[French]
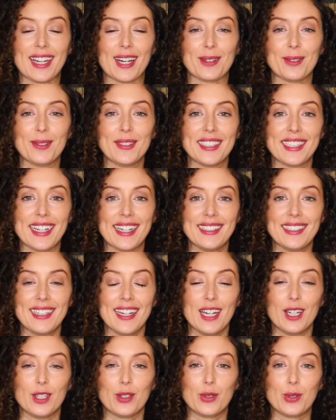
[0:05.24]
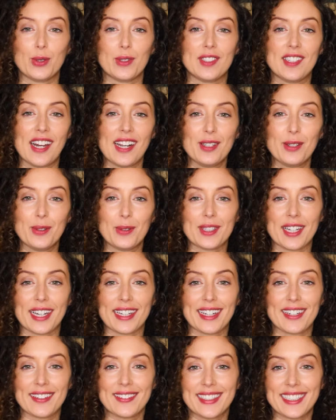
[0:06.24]
la recette du Dalgona
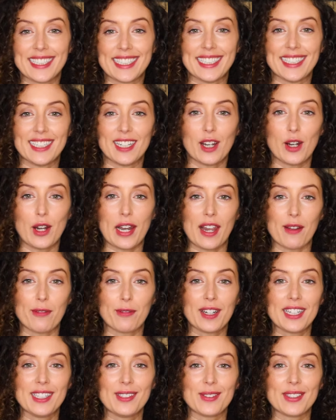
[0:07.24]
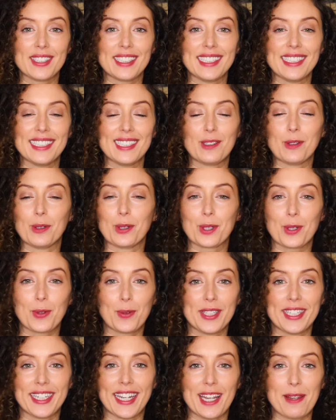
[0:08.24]
Candy, la friandise de
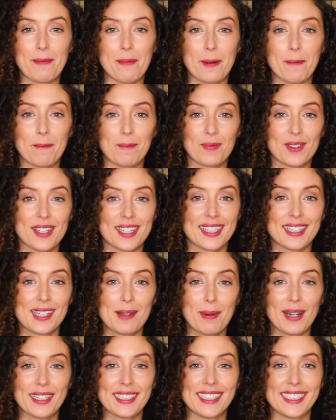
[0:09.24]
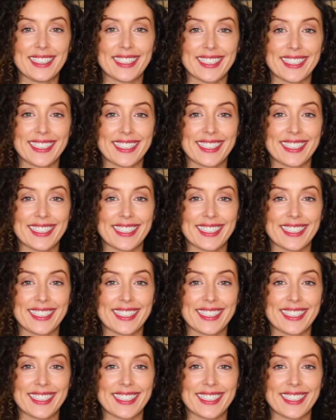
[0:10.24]
Squid Game. C'est parti